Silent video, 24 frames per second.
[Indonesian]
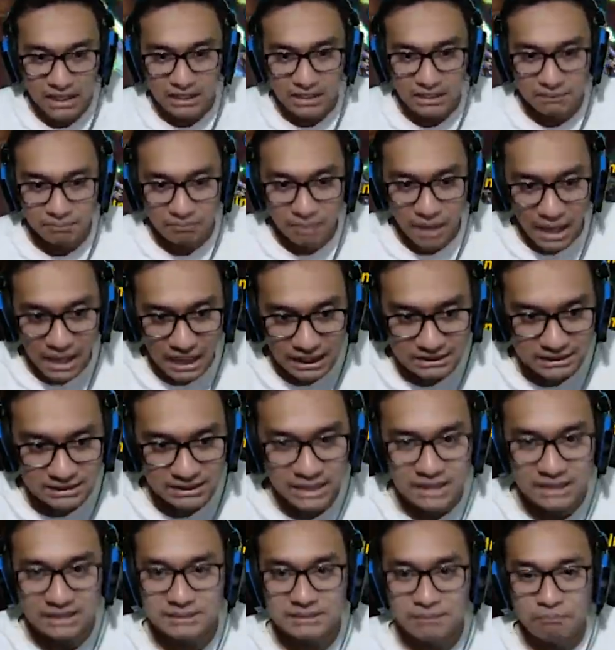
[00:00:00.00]
dibalas
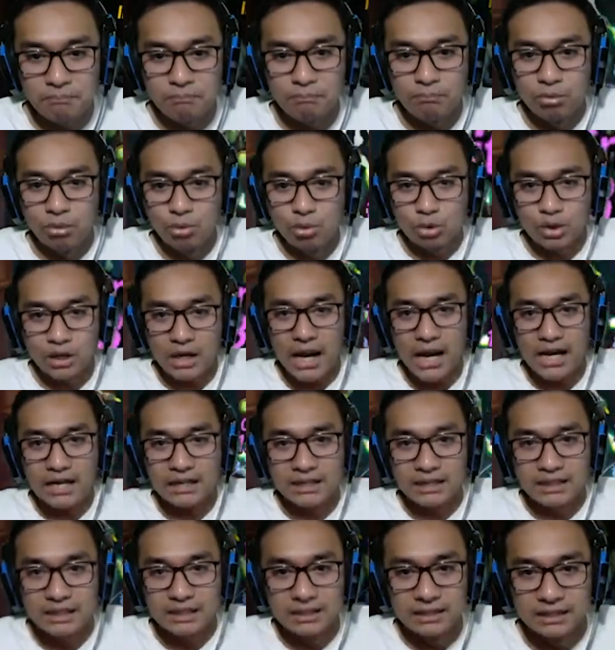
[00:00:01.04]
dengan semburan
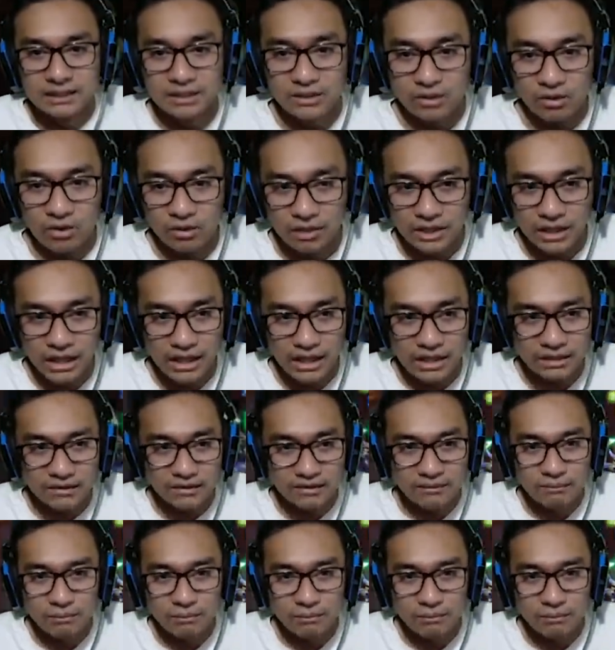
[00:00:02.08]
Oke, okay,